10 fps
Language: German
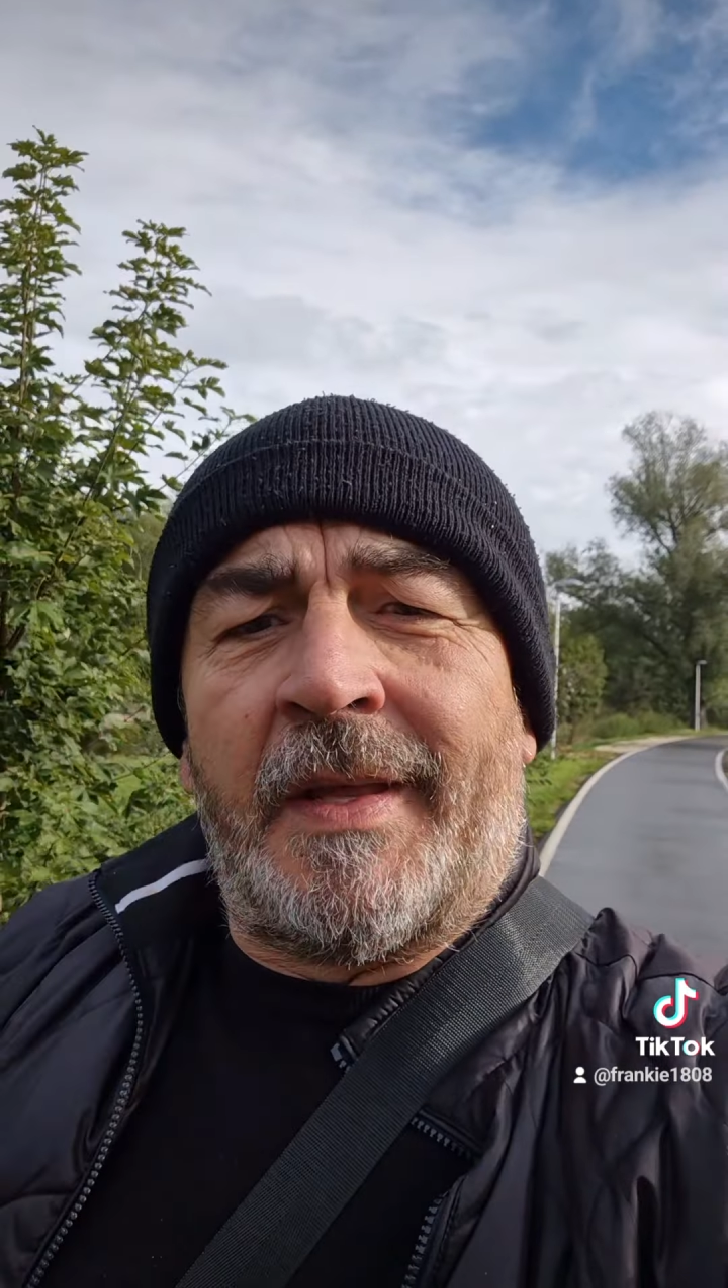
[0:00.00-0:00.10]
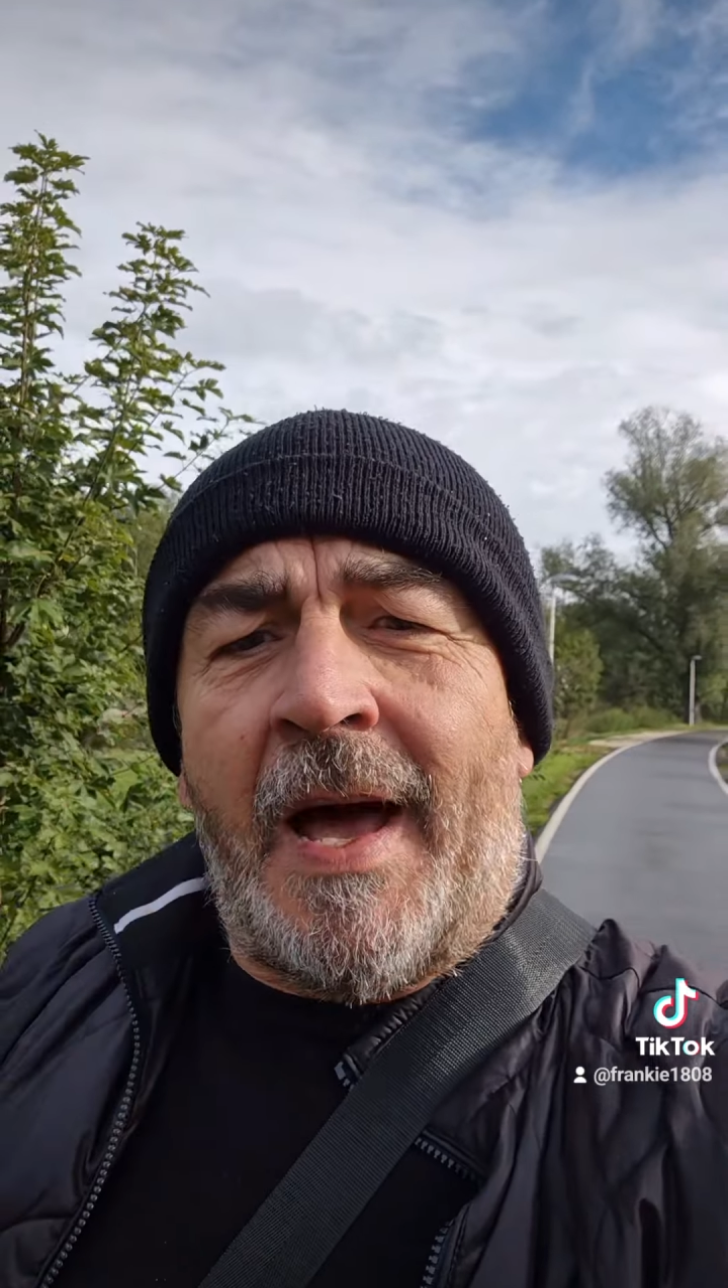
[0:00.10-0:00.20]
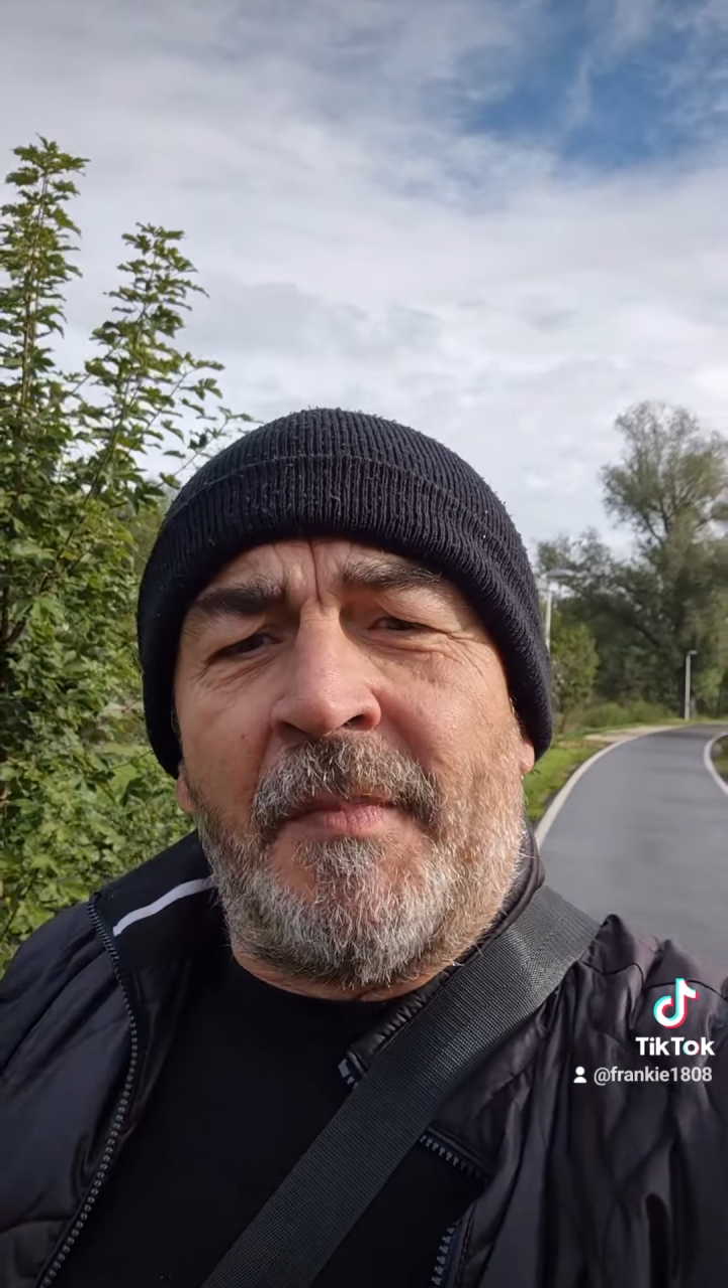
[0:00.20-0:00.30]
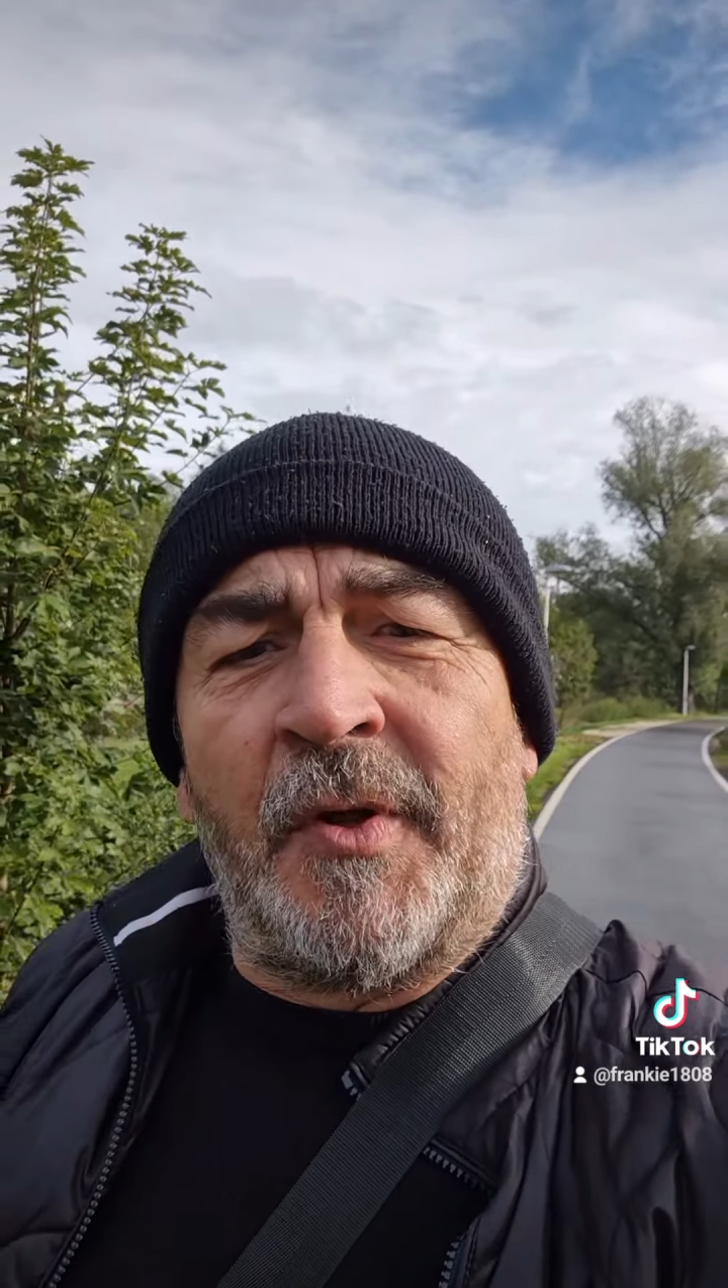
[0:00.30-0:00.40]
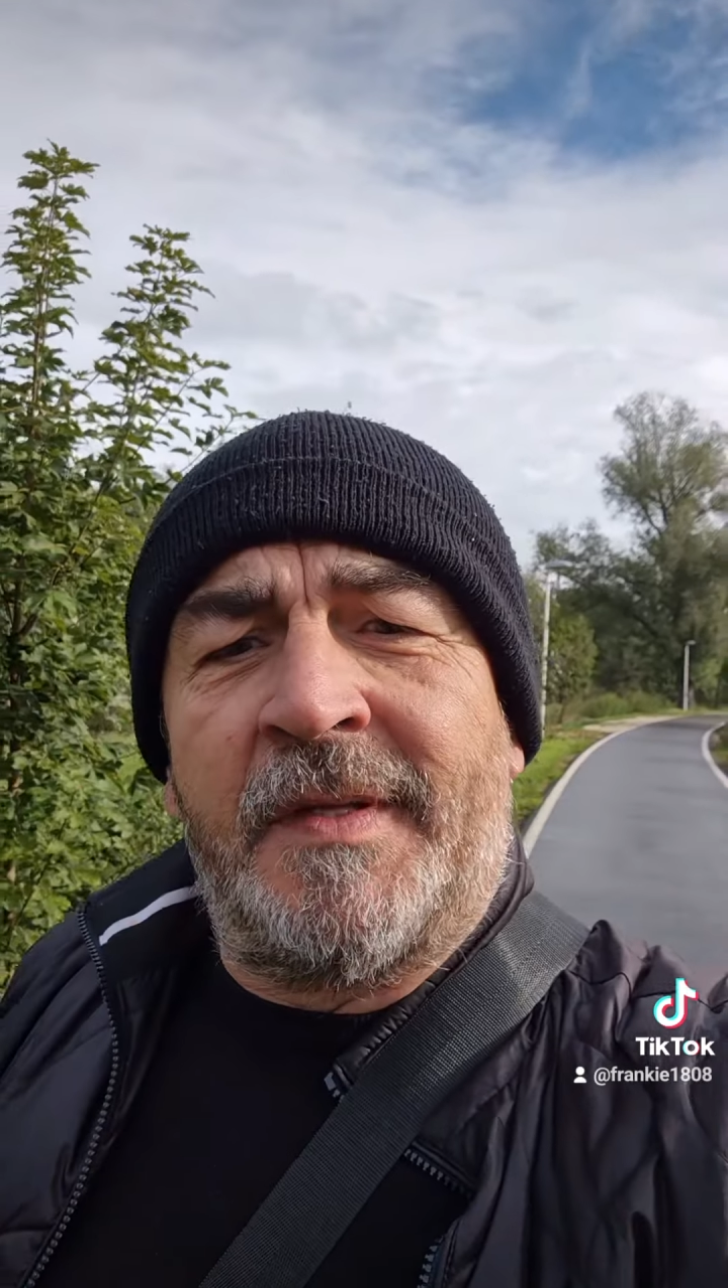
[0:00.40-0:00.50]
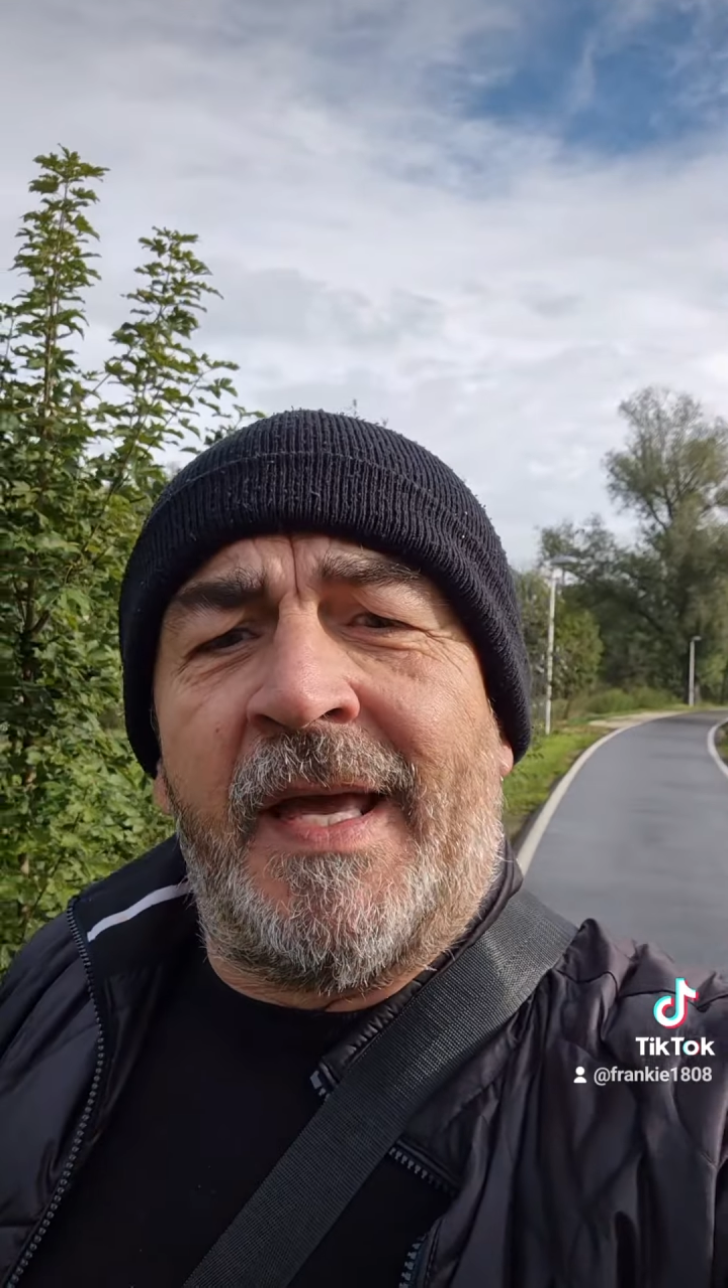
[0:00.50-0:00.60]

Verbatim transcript: da haben wir doch die